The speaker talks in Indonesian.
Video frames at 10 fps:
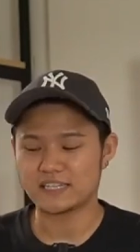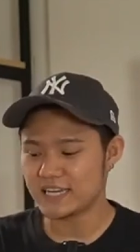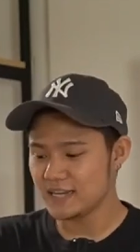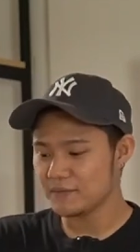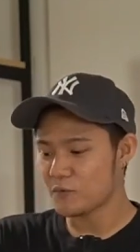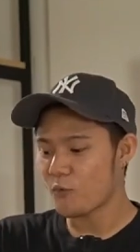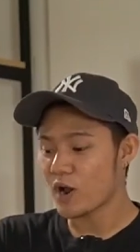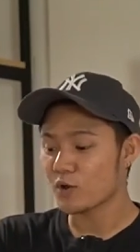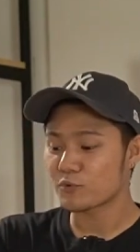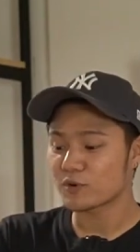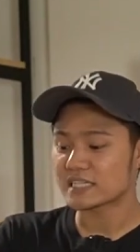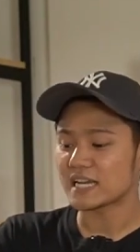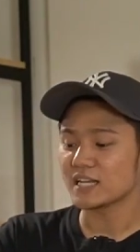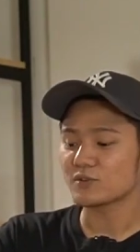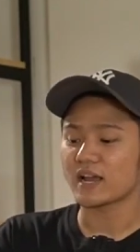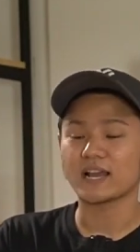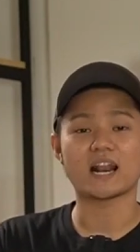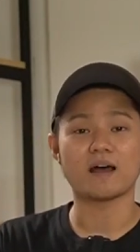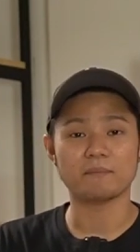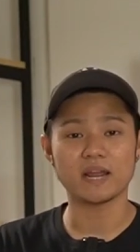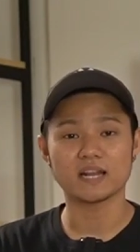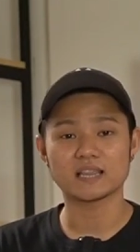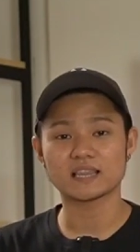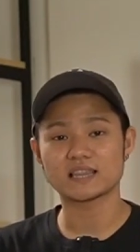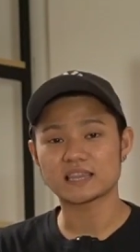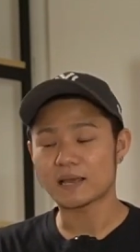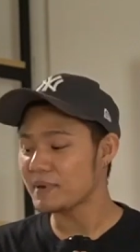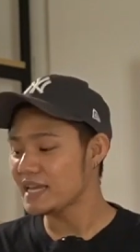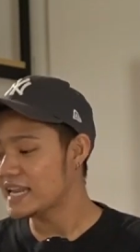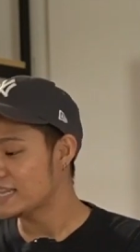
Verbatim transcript: jadi walaupun kesannya tuh kayak rame tapi